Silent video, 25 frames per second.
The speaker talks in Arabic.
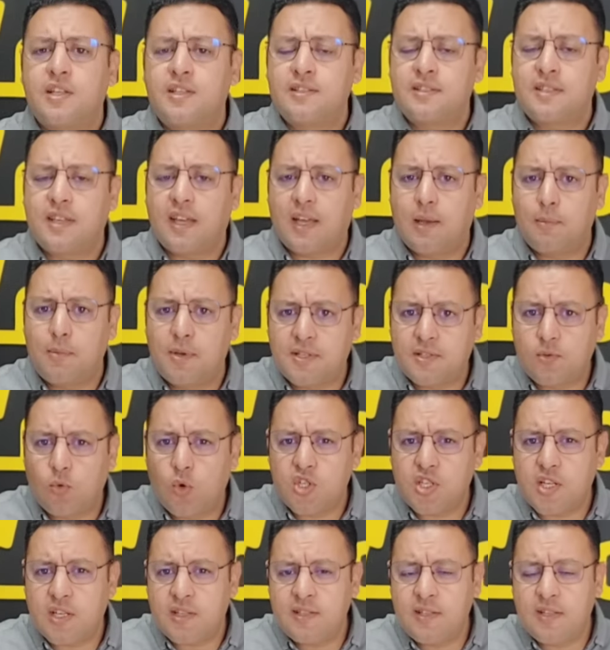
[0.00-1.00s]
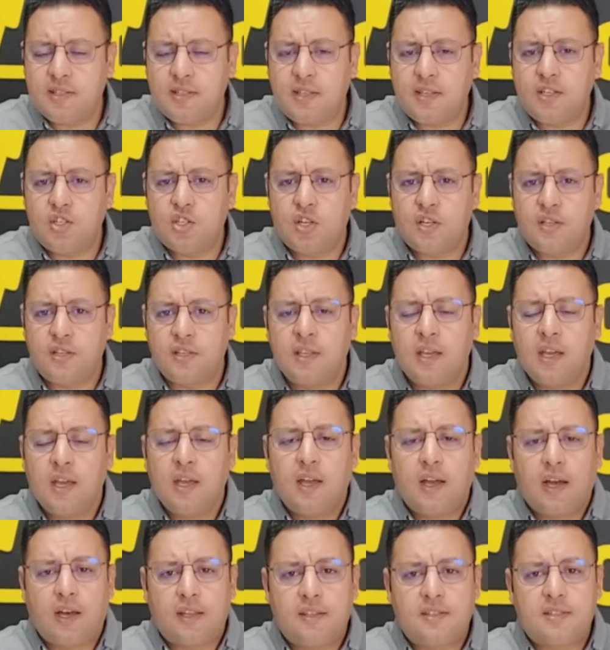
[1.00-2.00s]
هاد الانتخابات واش هاد النتائج هادي
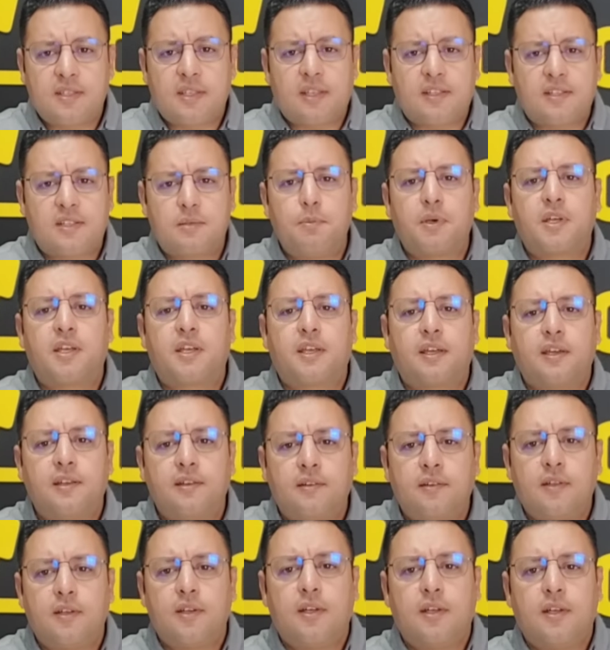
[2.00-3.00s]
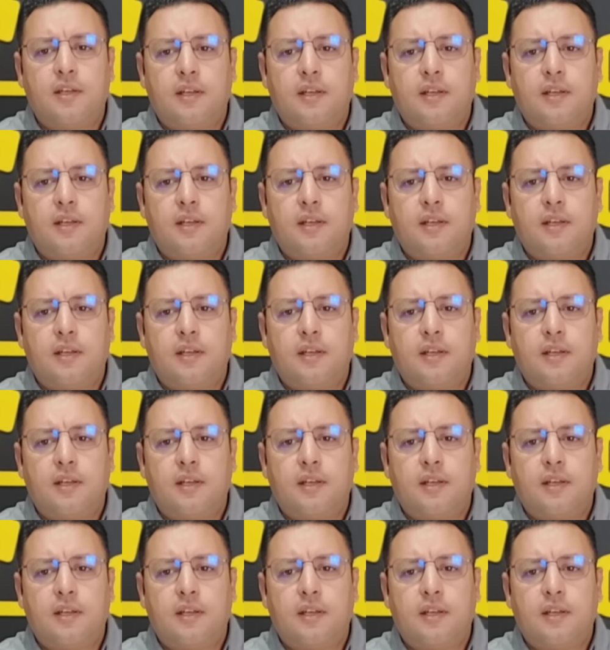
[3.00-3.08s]
غادي تمكن